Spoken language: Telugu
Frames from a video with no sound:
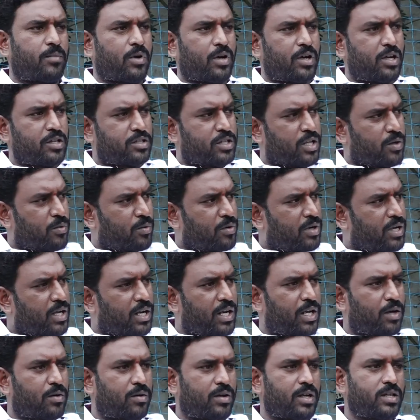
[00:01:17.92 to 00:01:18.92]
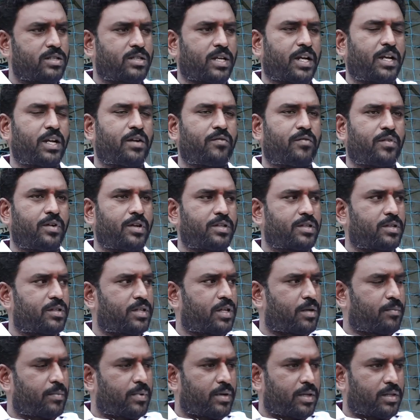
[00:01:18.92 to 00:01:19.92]
పాలిసీలో ఉన్నా లేకున్నా సైన్యం ఫౌండేషన్
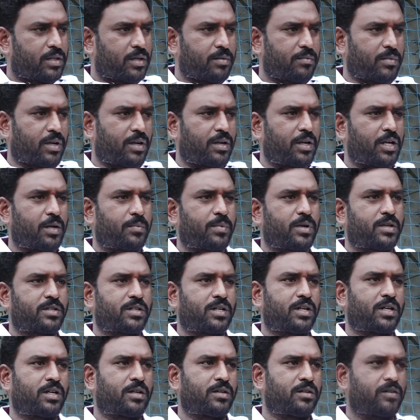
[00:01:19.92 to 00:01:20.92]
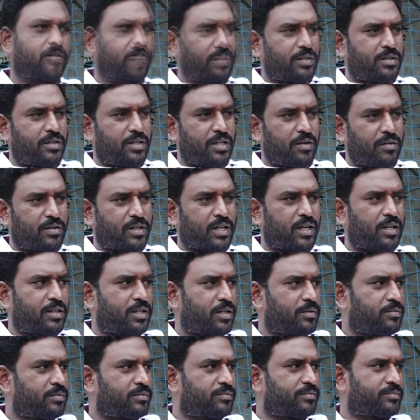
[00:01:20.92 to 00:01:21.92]
తరపున మాత్రం హండ్రెడ్ పర్సెంట్
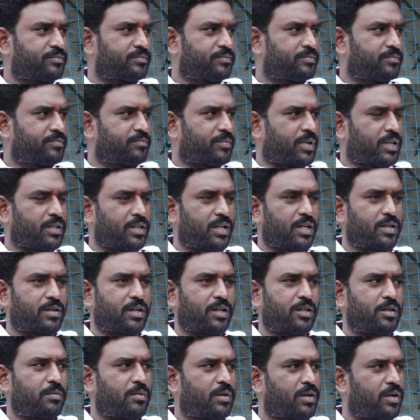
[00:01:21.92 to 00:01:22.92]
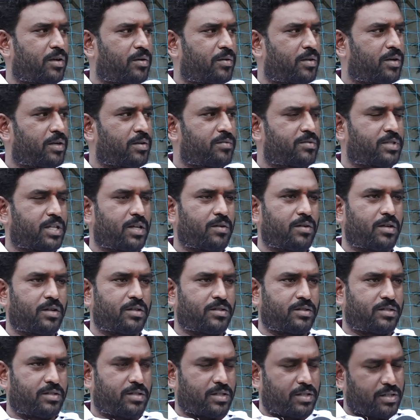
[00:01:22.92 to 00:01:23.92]
జీవితాంతం ప్రజలకు అందుబాటులో ఉంటాం సేవ
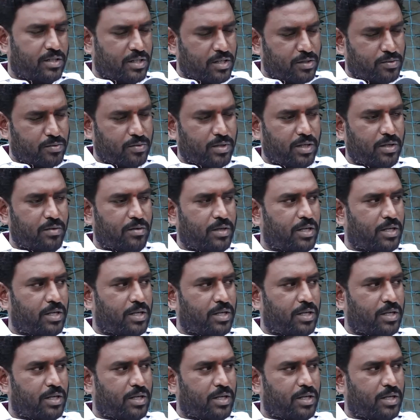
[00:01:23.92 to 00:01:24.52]
చేస్తూనే